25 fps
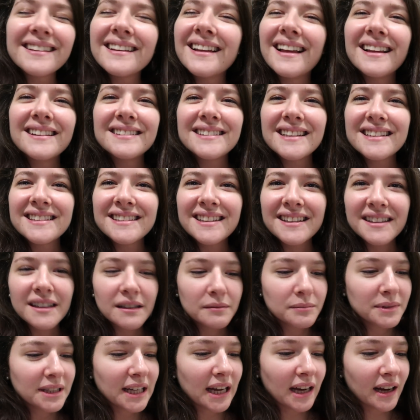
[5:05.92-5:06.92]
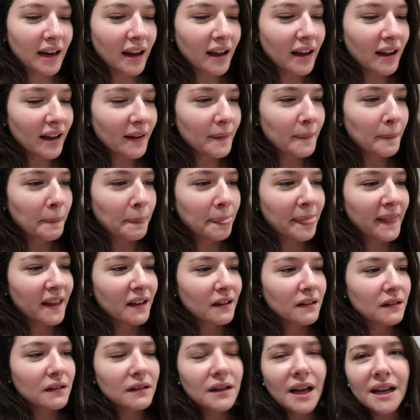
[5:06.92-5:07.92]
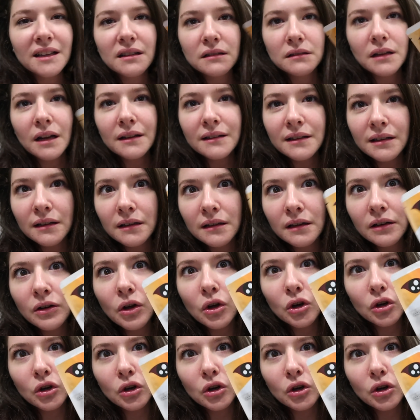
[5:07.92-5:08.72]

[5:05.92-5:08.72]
Neyse şaka bir yana. Gerçekten tilki